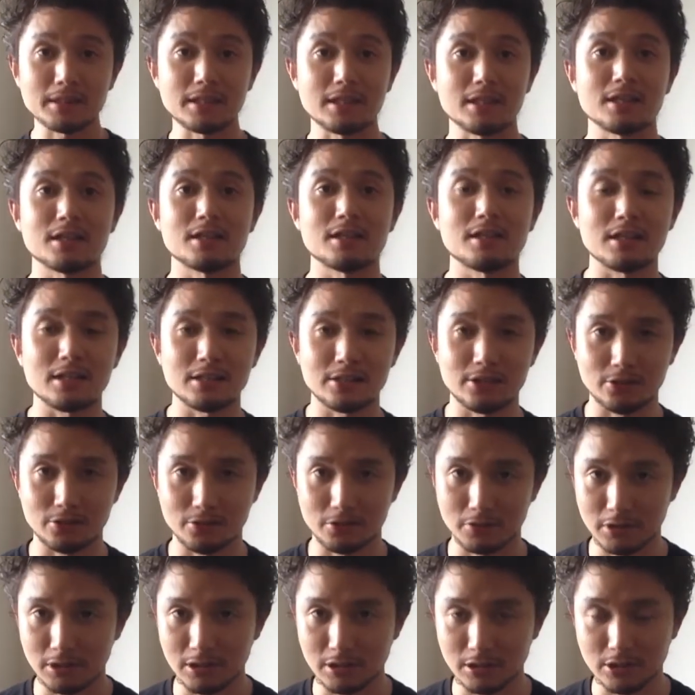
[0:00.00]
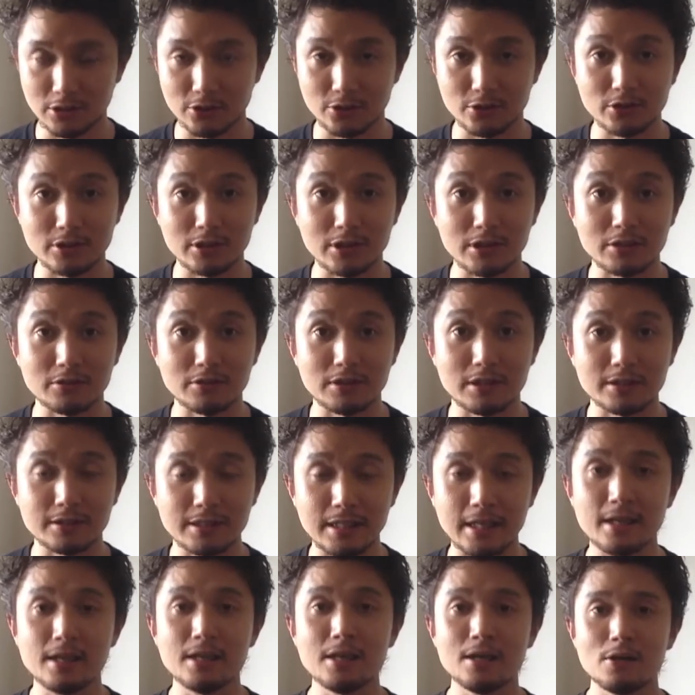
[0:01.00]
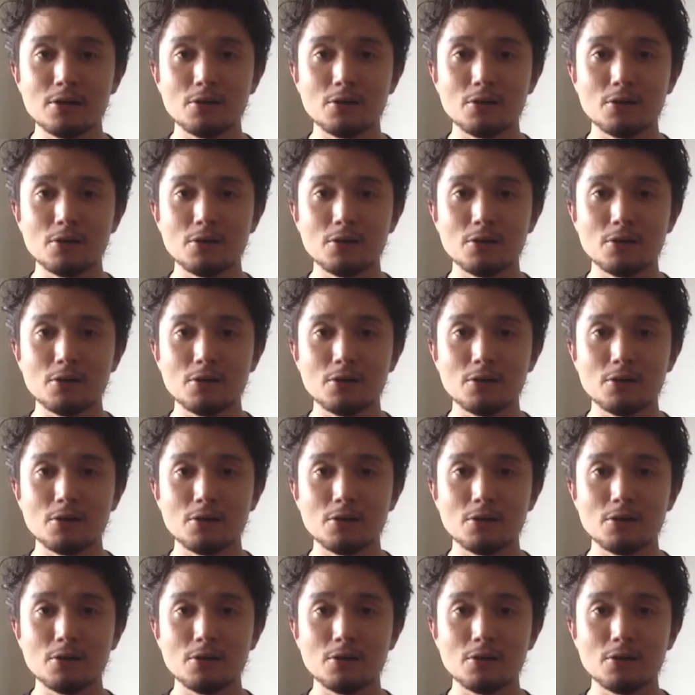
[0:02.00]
てやらないように気をつけてください